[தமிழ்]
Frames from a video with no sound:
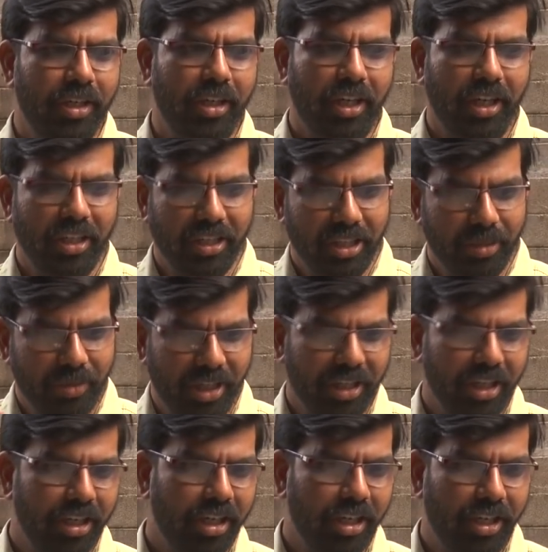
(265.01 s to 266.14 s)
நான் ஐயா சீமா
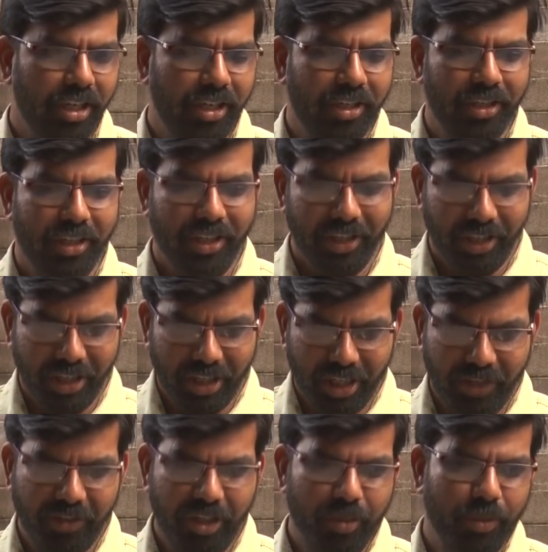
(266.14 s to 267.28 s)
நான் கேட்குறேன் இதே
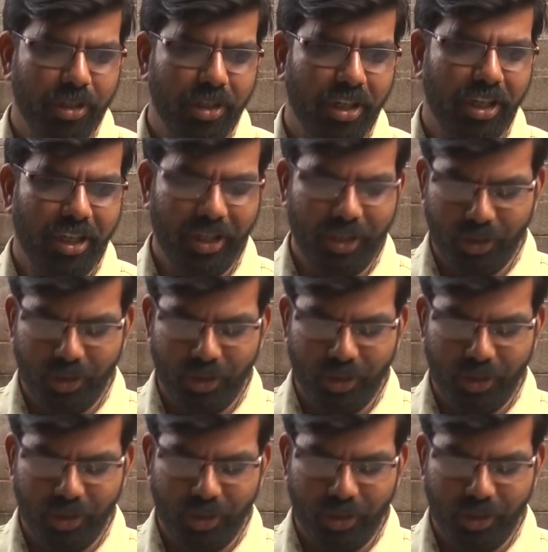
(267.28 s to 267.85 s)
விடிபத்தில்